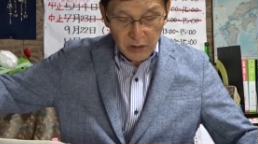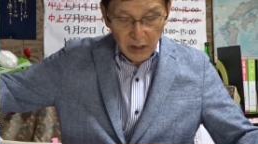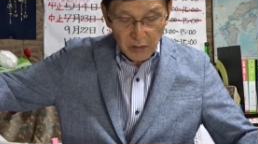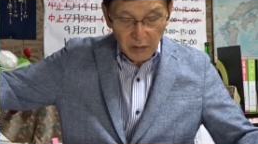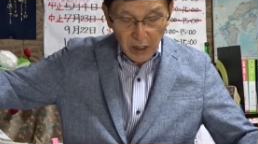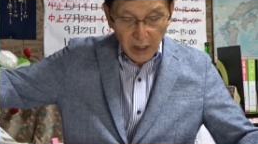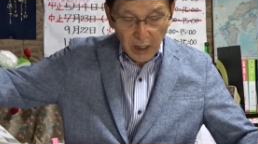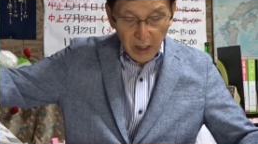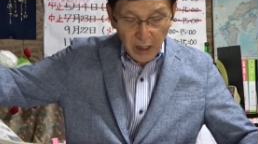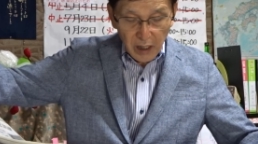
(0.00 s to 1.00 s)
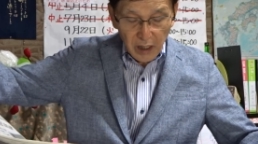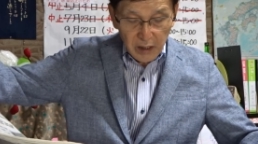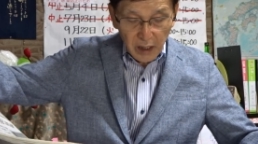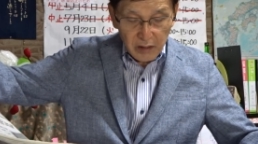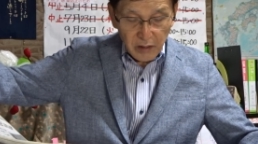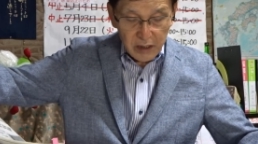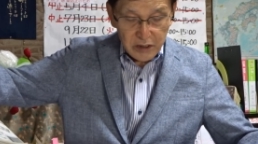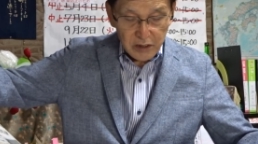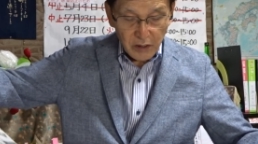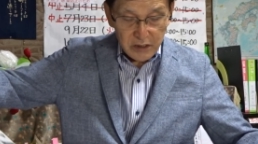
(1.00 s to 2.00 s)
では
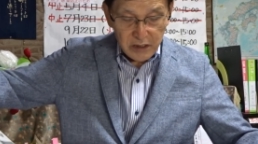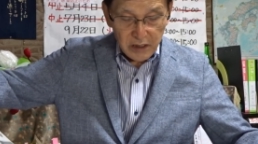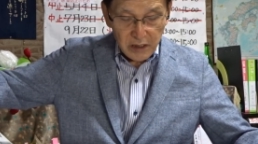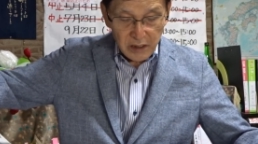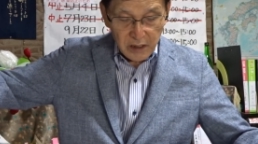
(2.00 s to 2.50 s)
188人